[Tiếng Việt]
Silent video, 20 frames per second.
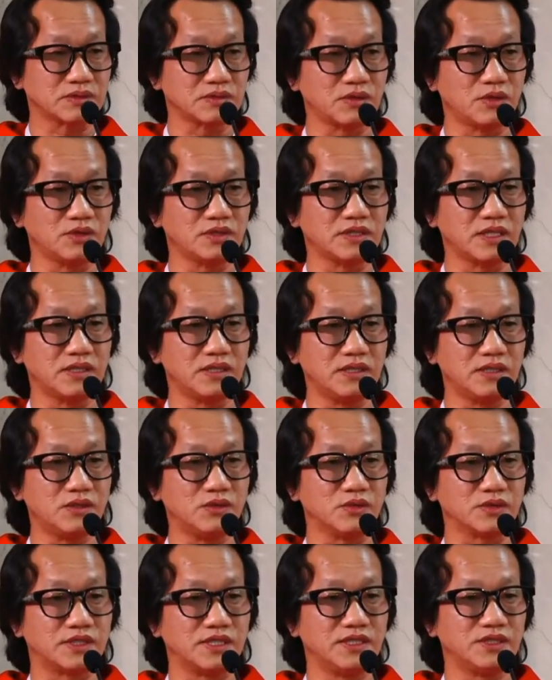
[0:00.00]
tôi tớ
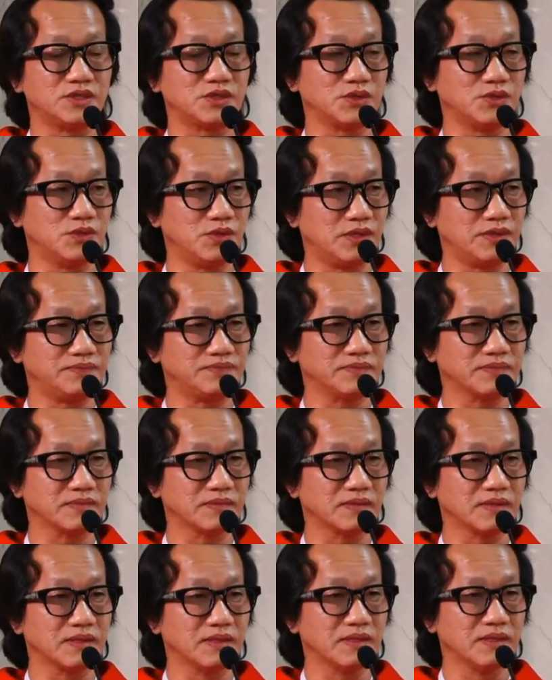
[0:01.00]
của Thiên Chúa,
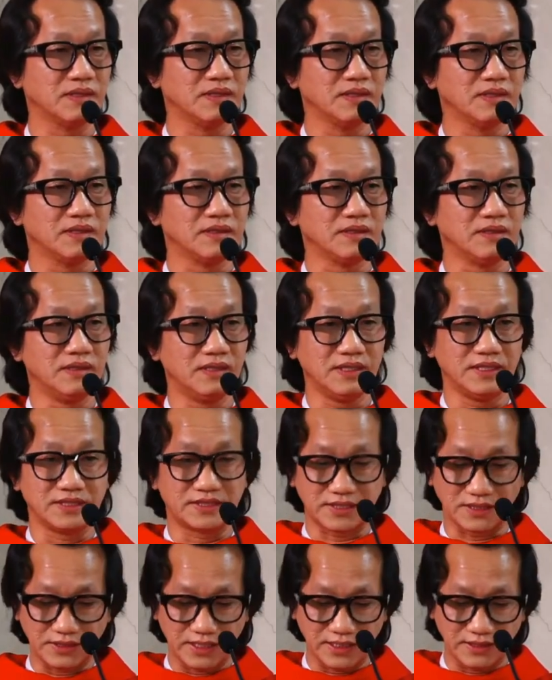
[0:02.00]
người
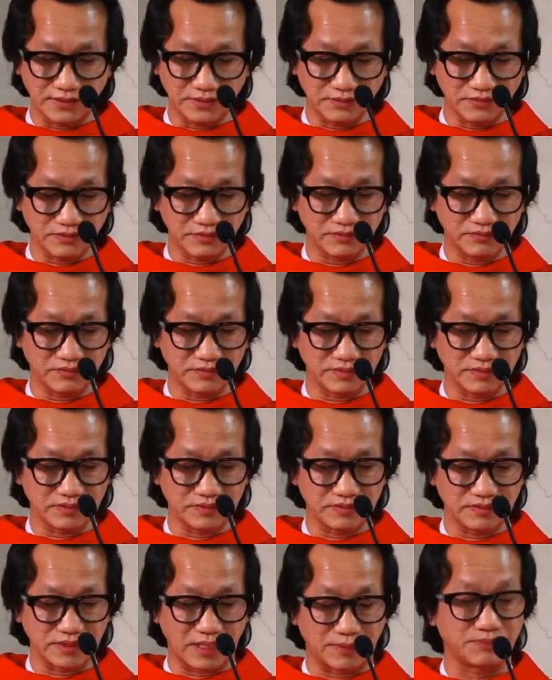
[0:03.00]
sẽ đến
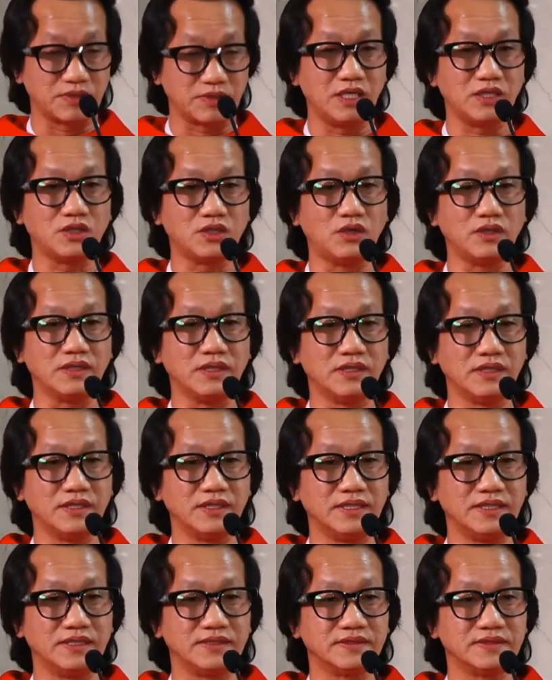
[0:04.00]
gặp gỡ con
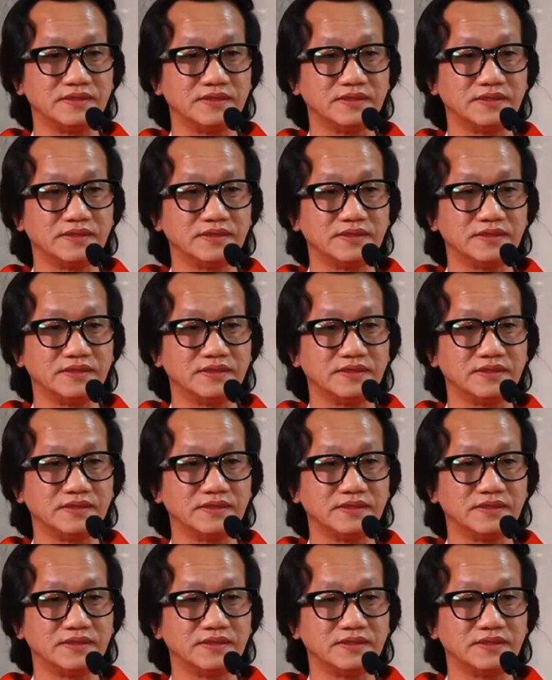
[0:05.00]
người